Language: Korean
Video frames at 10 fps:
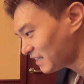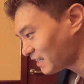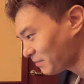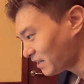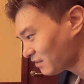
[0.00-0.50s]

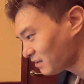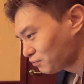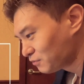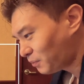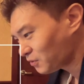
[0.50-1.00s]
되냐면
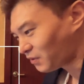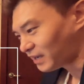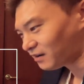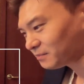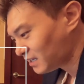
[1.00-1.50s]

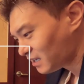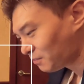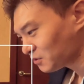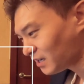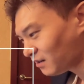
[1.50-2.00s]
분포도예요. 자,
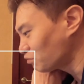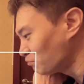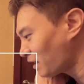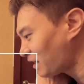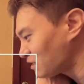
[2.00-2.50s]
이거 보세요.
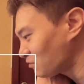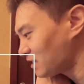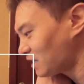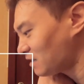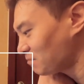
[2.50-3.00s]

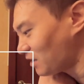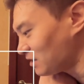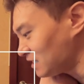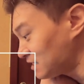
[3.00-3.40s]
분발해줘야 되는 면이